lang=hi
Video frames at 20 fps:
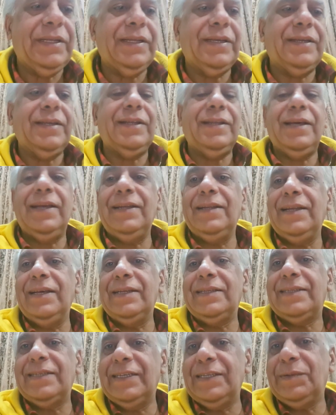पीने की नई
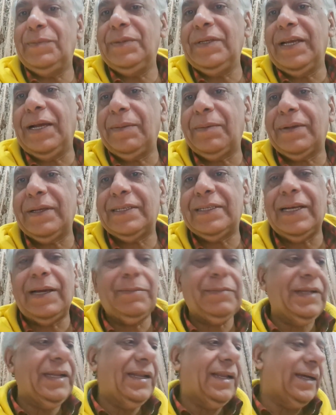नई चीज़ भी आपके
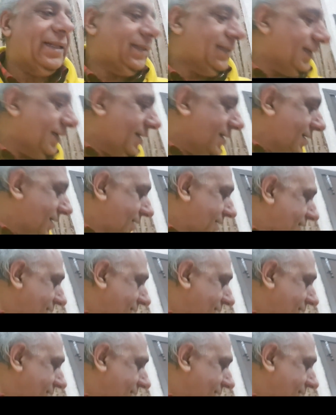सामने लाते हैं